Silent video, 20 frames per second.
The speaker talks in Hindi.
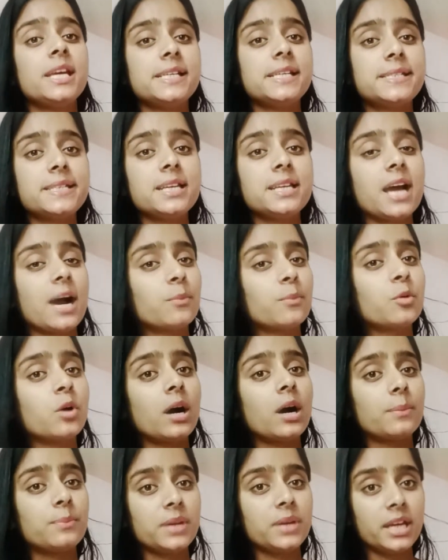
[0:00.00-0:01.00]
इसीलिए आपको
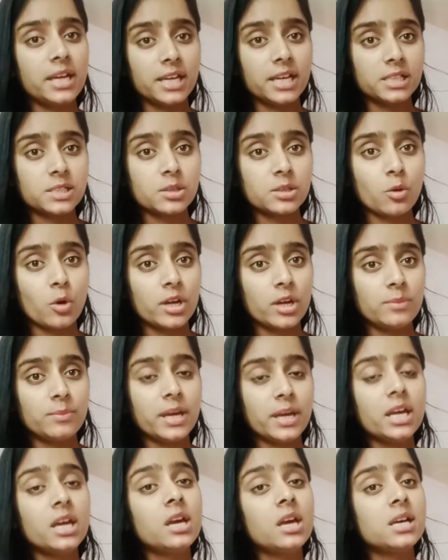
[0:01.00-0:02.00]
अपने हेयर ऑयल
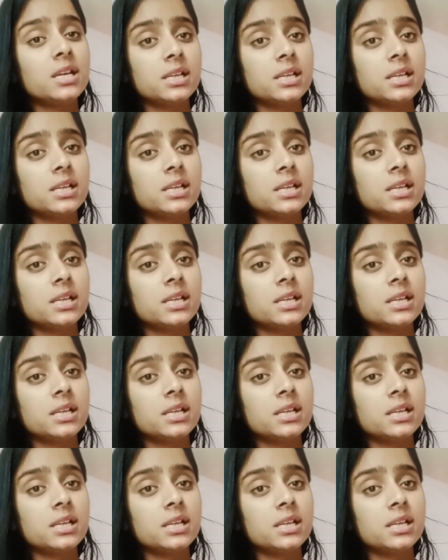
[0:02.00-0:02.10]
में